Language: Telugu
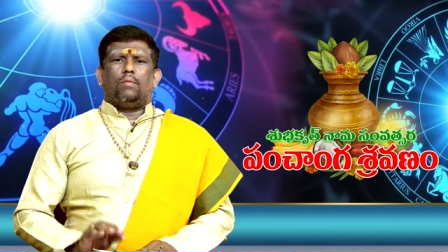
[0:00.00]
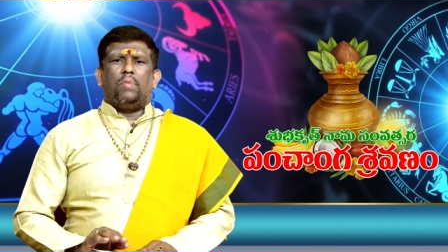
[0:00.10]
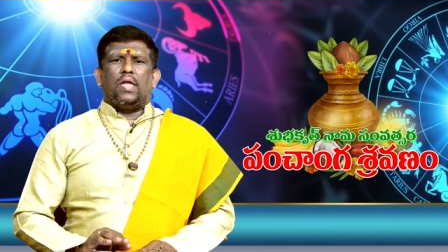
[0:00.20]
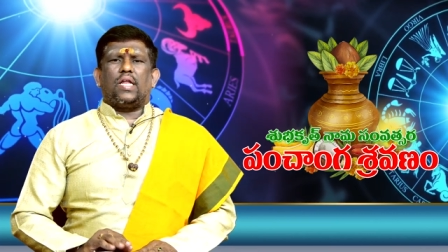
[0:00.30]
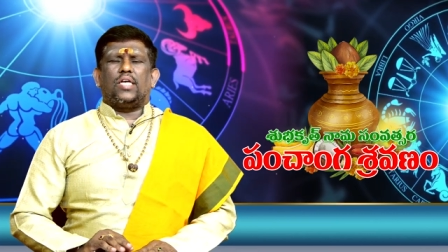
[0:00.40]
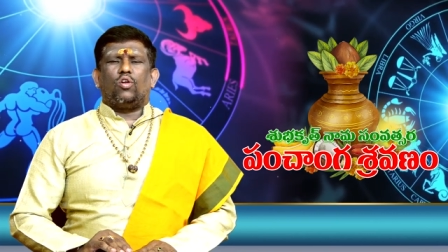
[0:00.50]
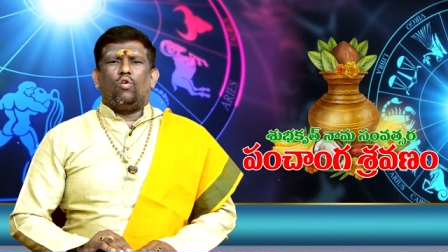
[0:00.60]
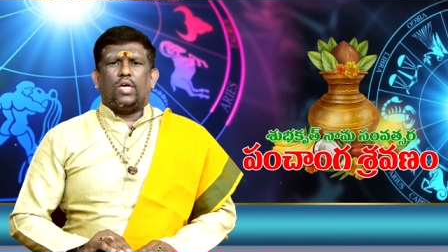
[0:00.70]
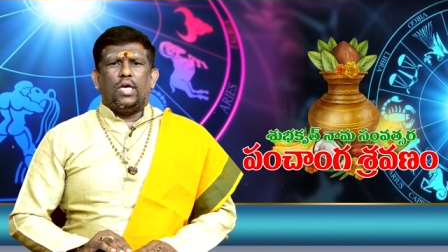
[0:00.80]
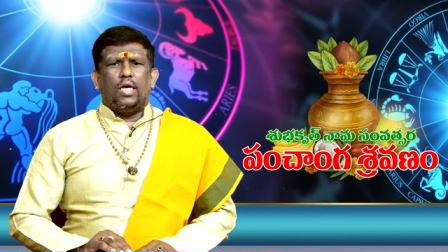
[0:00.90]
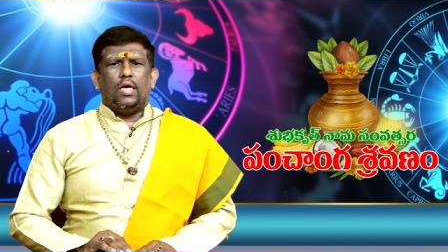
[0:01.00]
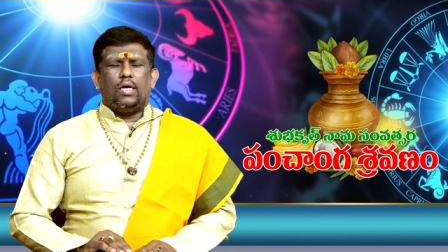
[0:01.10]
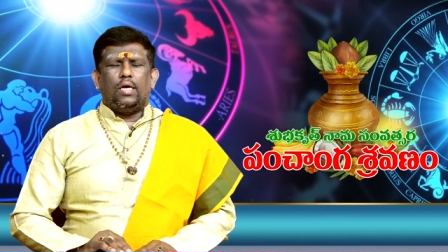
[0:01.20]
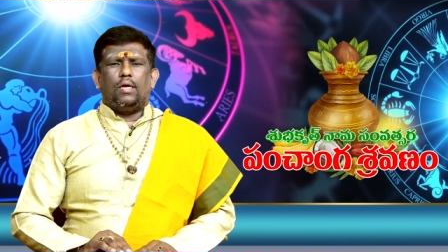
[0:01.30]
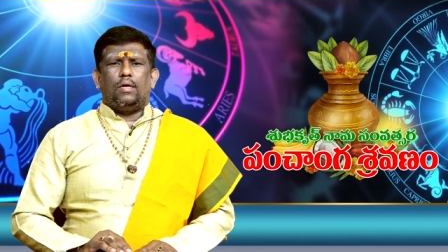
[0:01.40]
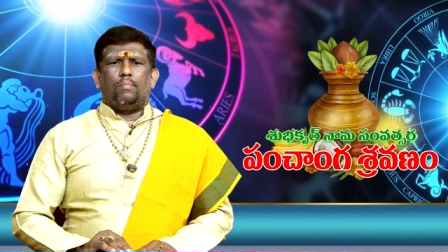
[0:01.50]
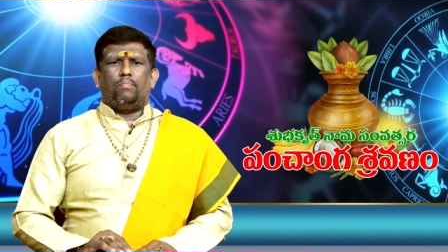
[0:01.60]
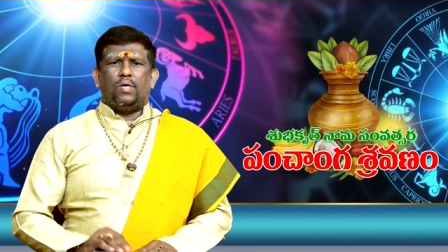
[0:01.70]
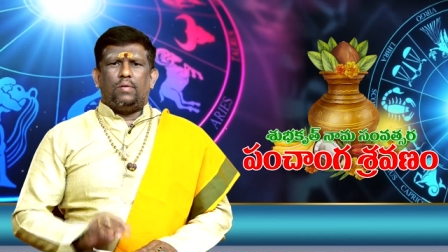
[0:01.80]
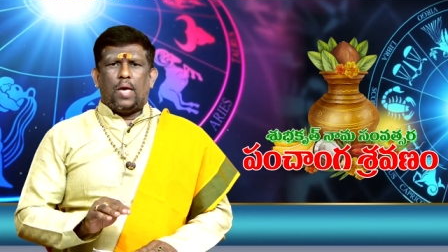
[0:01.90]
మీనరాశిలోకి
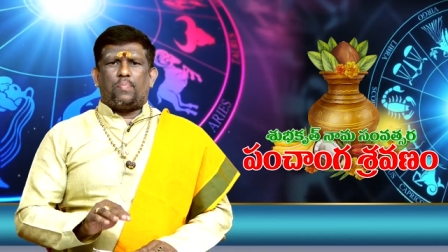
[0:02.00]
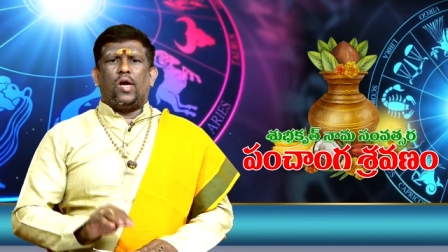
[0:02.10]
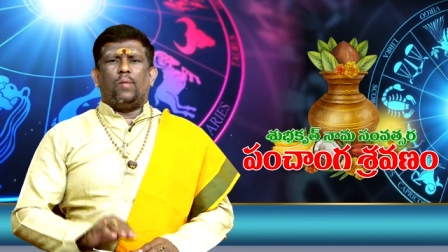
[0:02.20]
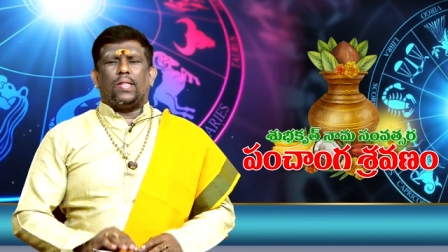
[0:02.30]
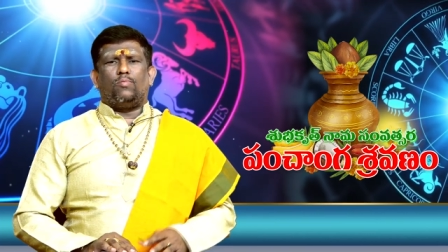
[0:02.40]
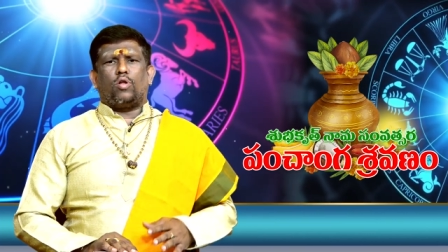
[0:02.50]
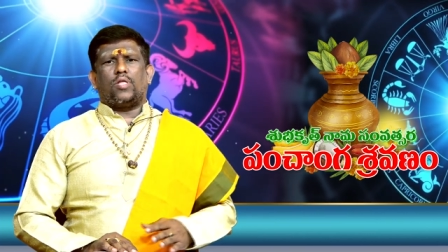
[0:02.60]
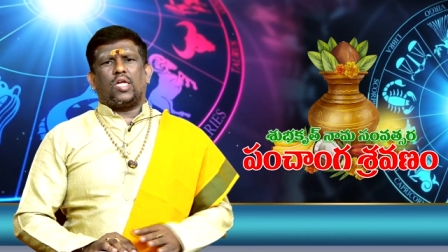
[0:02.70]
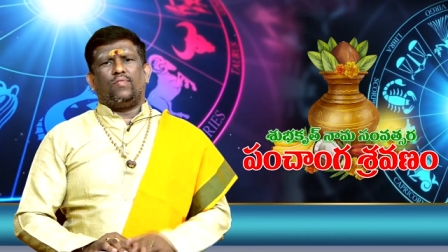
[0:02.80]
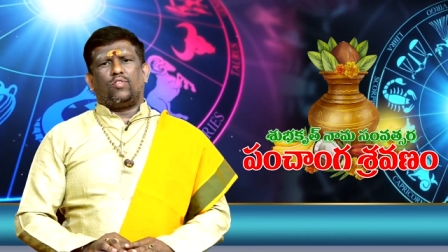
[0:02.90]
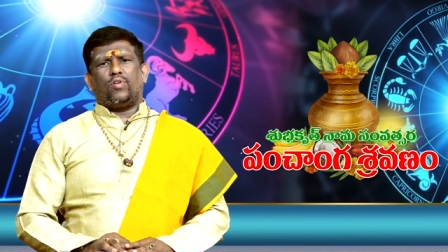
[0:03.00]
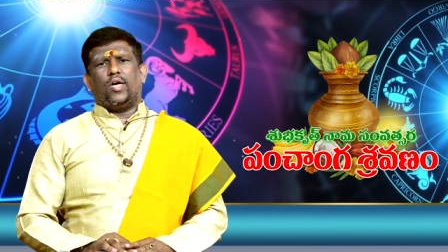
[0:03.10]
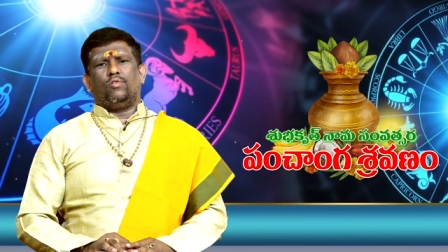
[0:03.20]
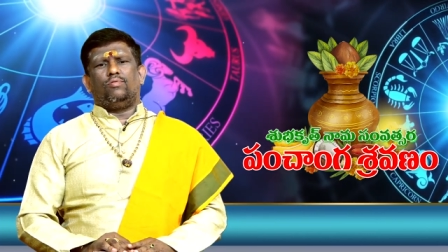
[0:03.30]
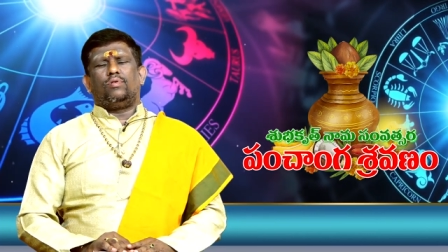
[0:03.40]
ఏప్రిల్ పదమూడో తారీఖు వెళ్తున్నాడు